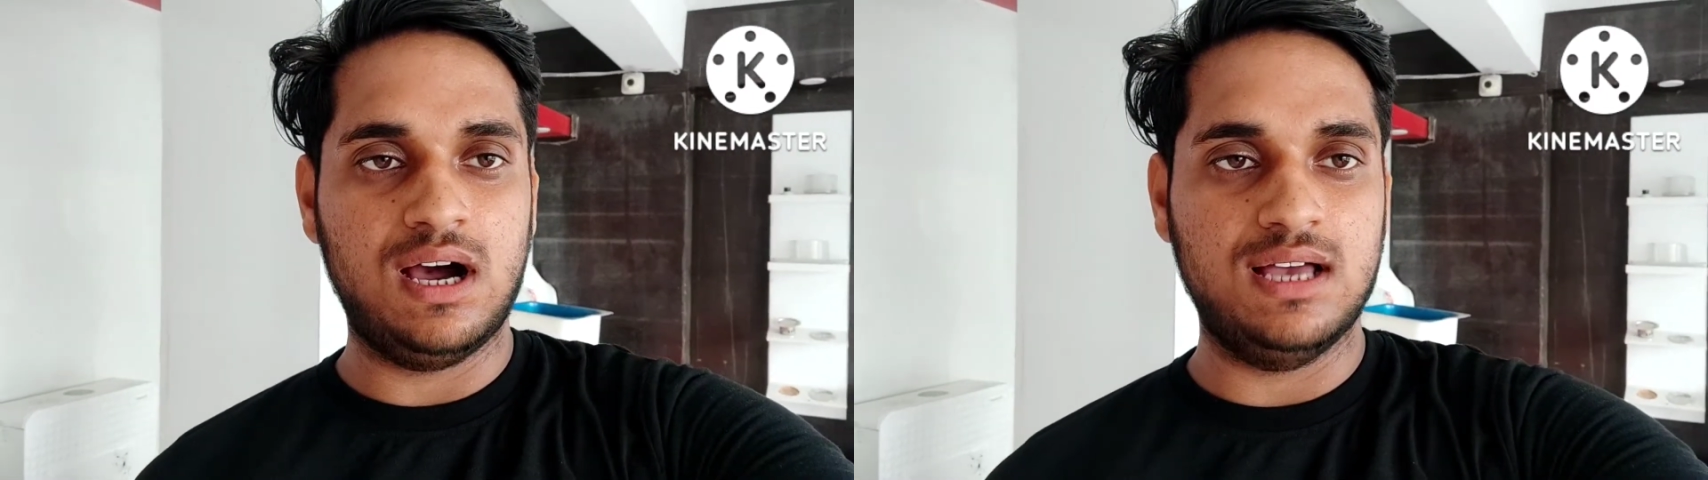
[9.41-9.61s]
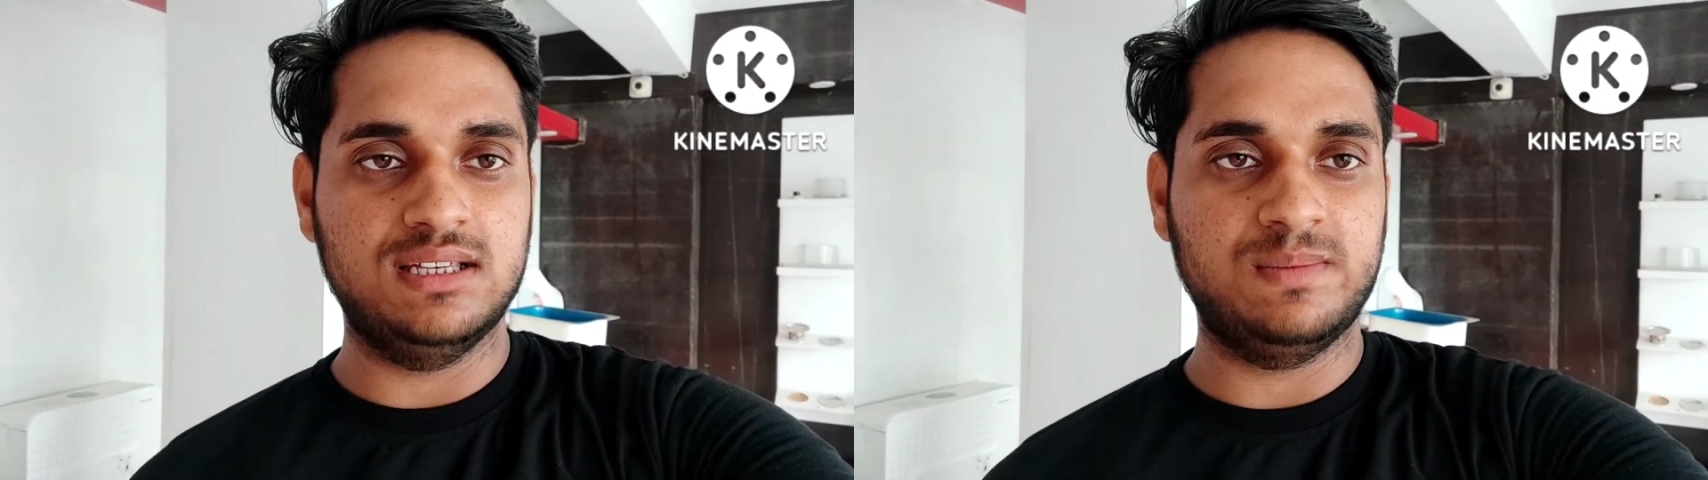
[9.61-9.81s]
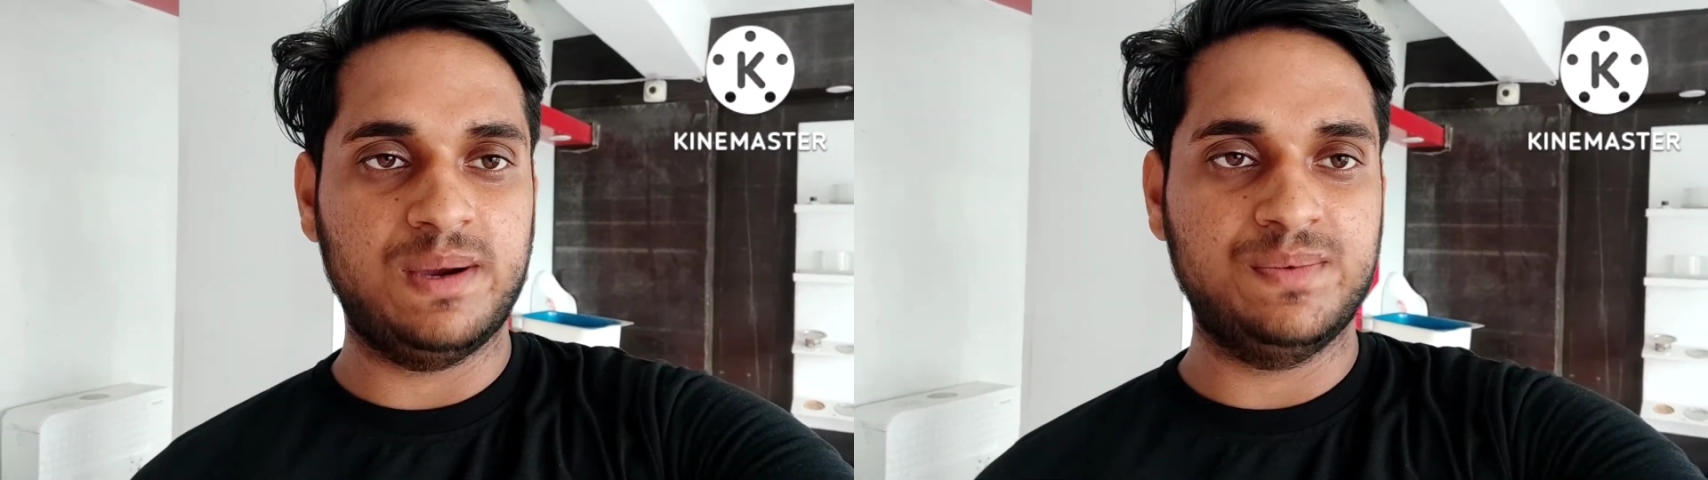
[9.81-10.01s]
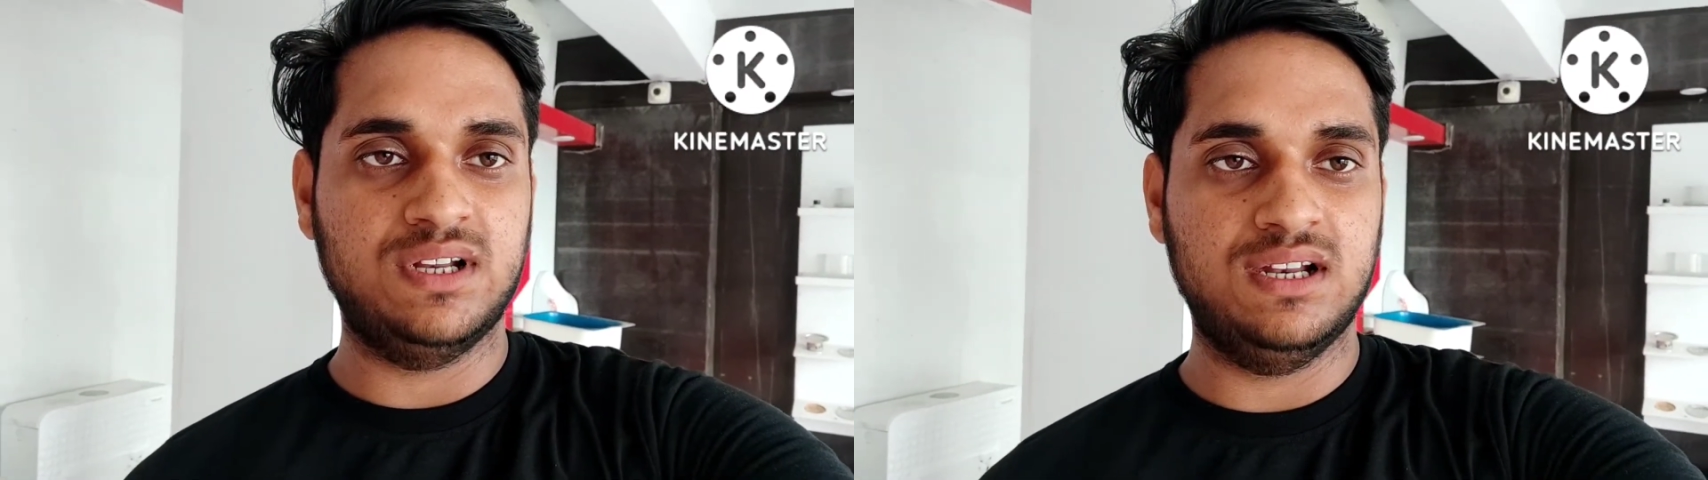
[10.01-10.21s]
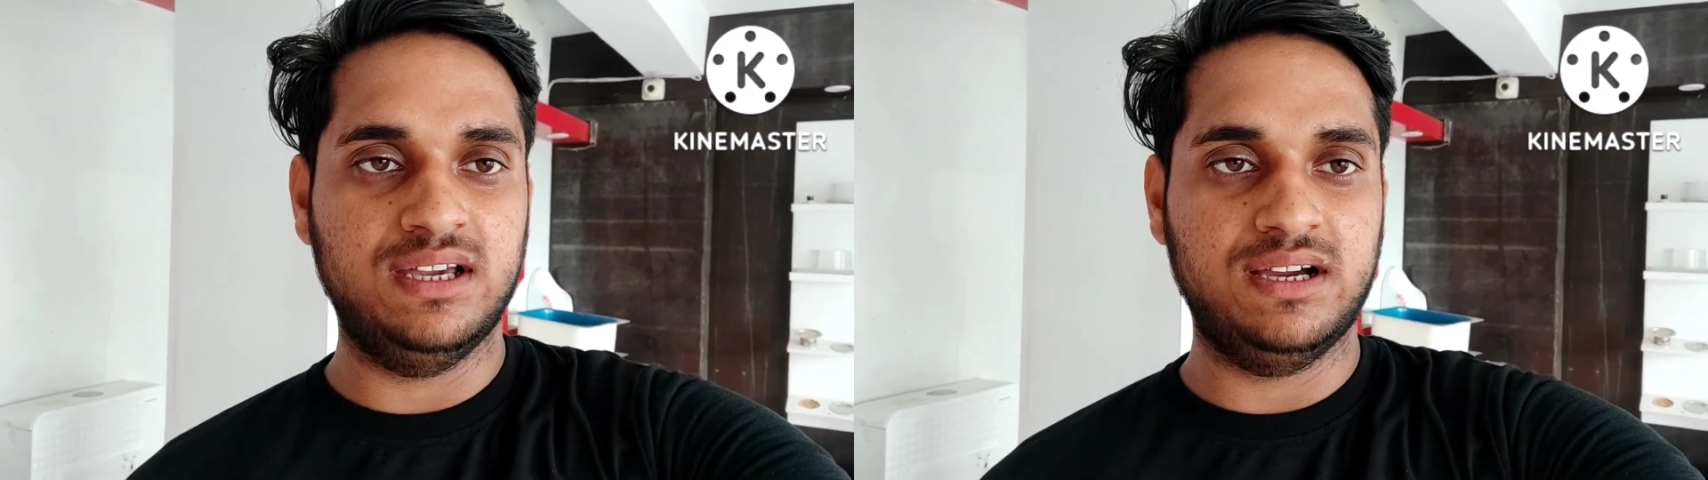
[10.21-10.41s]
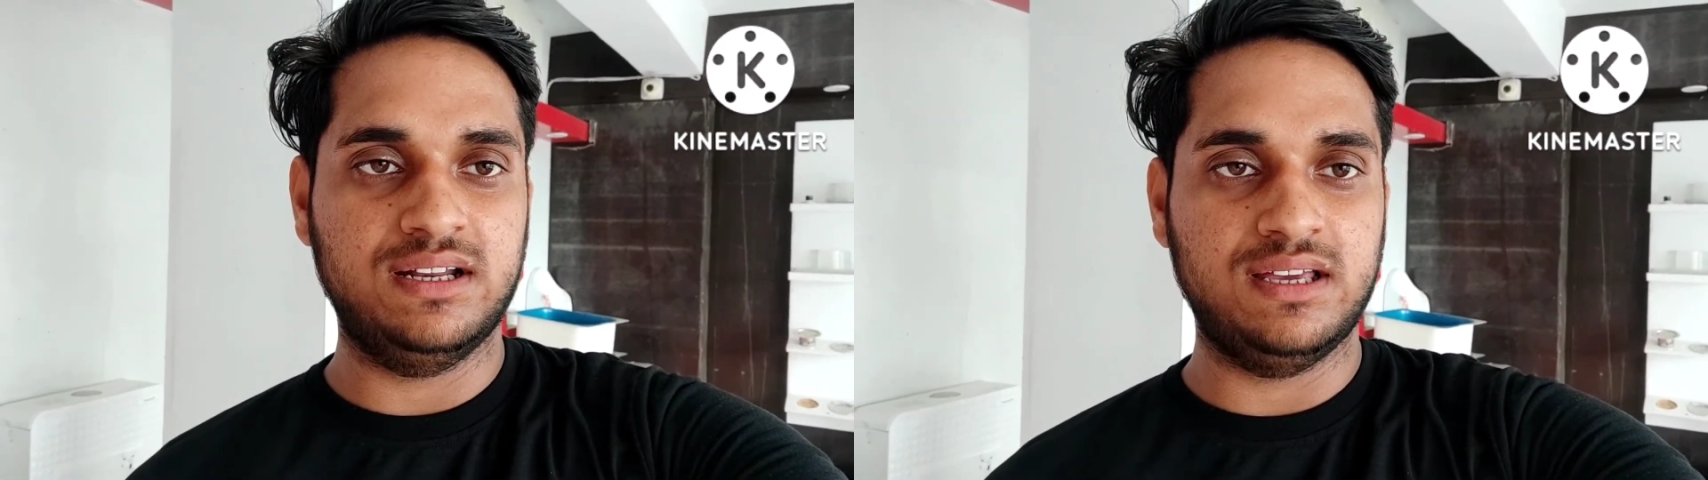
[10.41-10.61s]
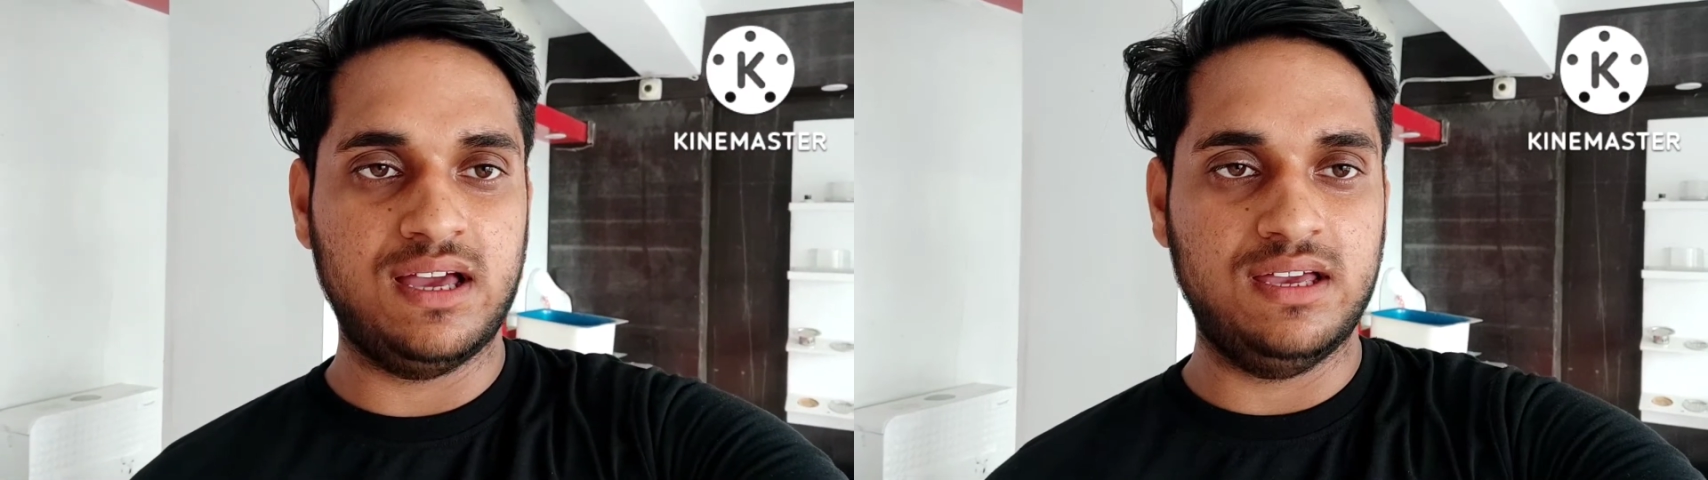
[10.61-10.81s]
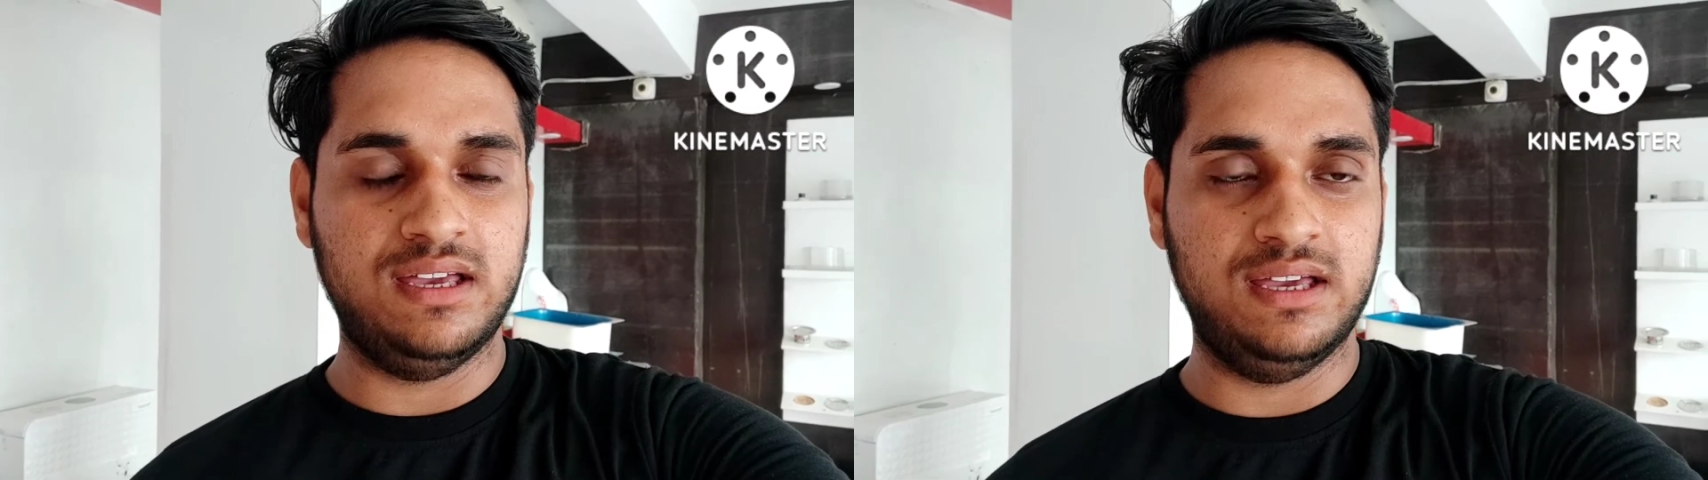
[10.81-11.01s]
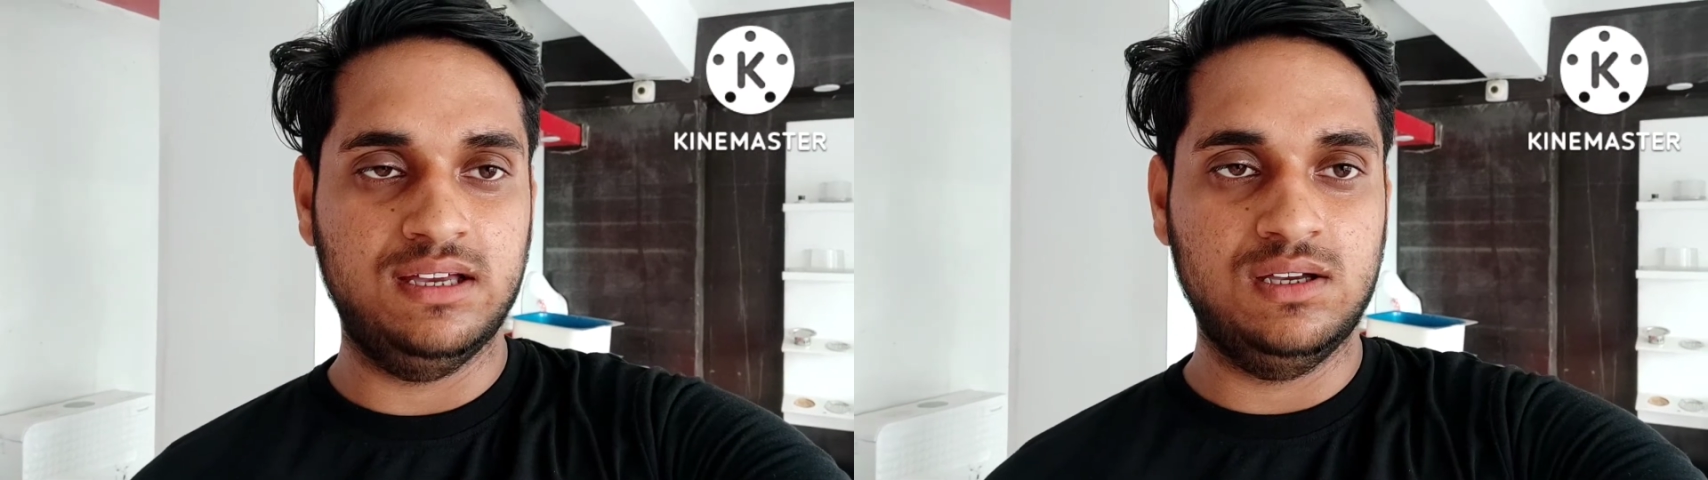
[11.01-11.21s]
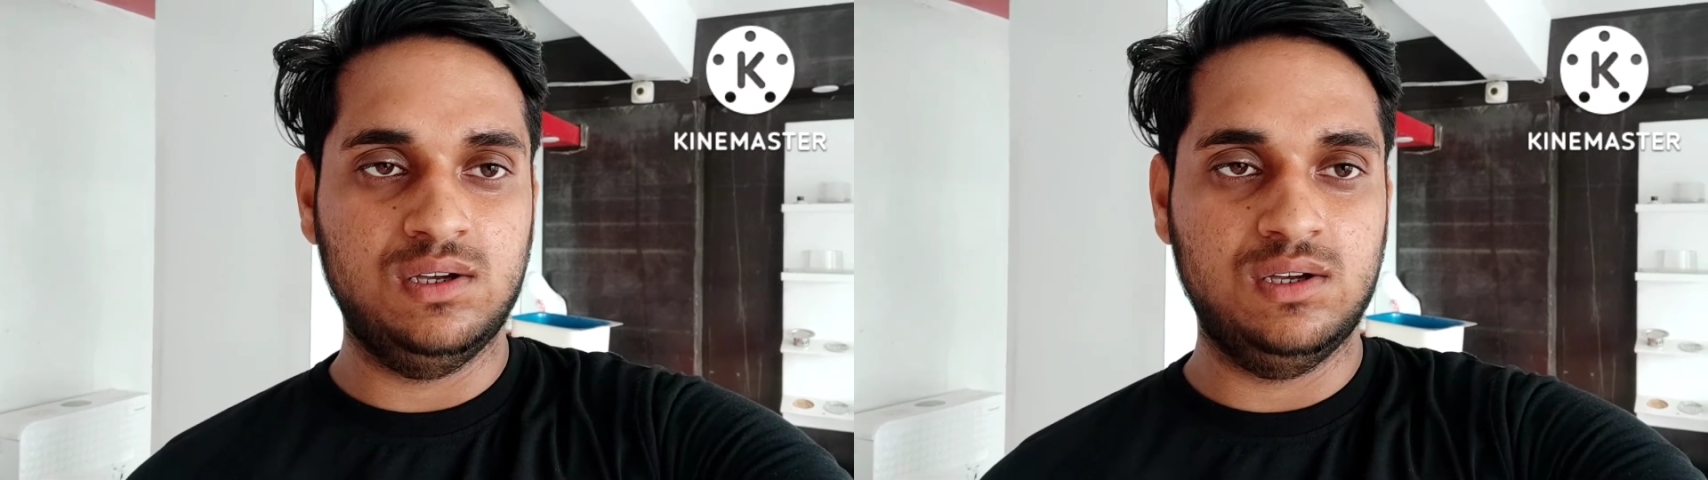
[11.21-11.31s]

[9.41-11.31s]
आज हम आपके लिए लेकर के आए हैं